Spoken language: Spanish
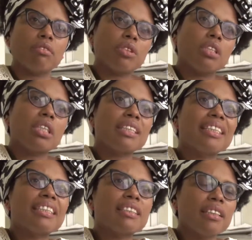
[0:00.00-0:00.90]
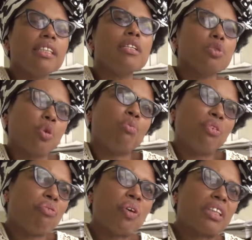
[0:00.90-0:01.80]
Entonces, esas tres tendencias son
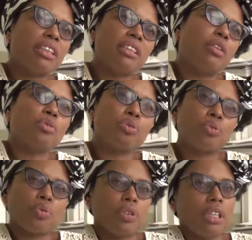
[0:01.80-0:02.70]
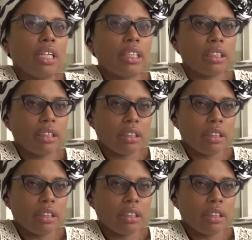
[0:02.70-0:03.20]
muy fuertes en los estudios de la